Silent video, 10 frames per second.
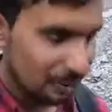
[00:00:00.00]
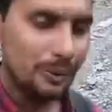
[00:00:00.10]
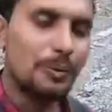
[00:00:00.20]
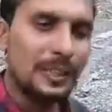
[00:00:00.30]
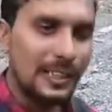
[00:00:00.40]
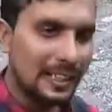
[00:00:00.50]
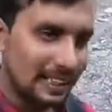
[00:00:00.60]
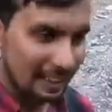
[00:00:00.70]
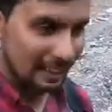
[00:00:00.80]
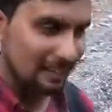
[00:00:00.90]
यूट्यूबर ने यानी
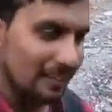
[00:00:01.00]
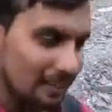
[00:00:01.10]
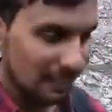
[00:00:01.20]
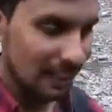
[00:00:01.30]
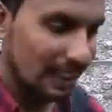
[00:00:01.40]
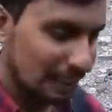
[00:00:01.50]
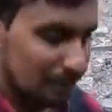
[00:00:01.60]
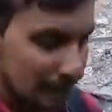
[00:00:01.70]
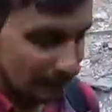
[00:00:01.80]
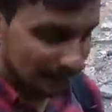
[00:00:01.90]
कि व्लाग नहीं
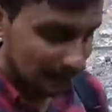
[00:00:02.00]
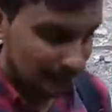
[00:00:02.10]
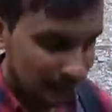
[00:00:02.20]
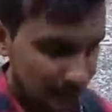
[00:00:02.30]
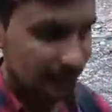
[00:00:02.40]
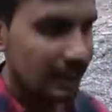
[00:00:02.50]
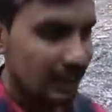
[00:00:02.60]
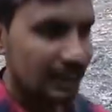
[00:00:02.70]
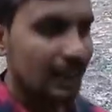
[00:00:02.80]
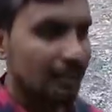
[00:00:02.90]
बनाया होगा कि जितनी तफसील
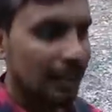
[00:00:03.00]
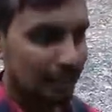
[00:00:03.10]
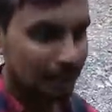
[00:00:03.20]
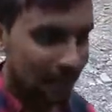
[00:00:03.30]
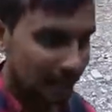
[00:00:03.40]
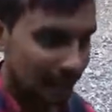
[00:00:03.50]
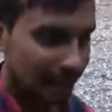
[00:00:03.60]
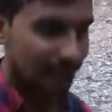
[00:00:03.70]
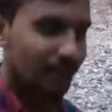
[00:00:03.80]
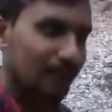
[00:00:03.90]
के साथ मैंने बना दिया
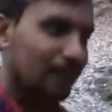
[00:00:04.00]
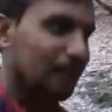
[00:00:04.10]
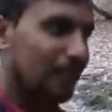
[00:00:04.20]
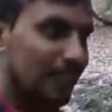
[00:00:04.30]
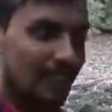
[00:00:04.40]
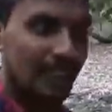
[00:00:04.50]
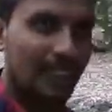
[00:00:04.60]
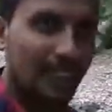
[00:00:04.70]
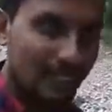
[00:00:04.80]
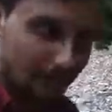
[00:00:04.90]
है तो फिर एक
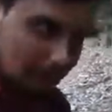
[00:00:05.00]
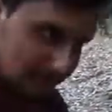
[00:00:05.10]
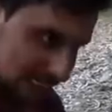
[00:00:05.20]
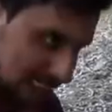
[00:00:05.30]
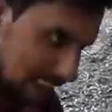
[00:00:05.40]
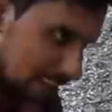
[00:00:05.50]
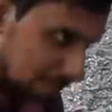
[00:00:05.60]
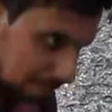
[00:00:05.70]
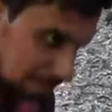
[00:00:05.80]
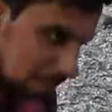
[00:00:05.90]
लाइक करना तो बनता है ना
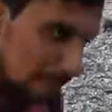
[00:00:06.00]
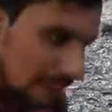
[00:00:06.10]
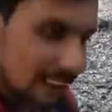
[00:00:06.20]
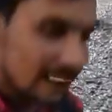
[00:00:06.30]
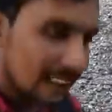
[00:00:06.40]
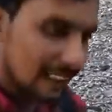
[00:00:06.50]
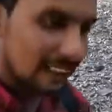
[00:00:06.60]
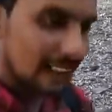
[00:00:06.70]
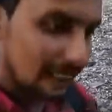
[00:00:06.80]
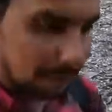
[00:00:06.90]
एक
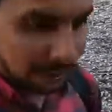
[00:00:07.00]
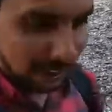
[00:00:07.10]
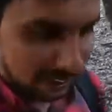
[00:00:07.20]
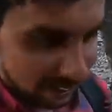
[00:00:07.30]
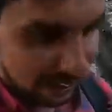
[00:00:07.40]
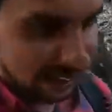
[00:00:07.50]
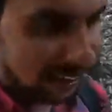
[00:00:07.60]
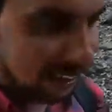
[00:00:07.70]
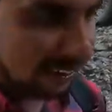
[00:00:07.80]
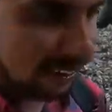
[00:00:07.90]
लाइक भी कर दें
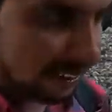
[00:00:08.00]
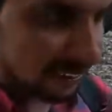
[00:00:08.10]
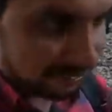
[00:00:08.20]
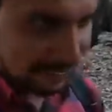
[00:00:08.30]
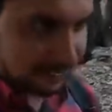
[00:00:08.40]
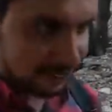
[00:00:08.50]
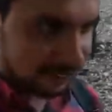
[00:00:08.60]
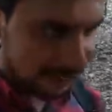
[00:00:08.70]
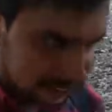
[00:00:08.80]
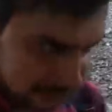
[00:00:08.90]
और वीडियो को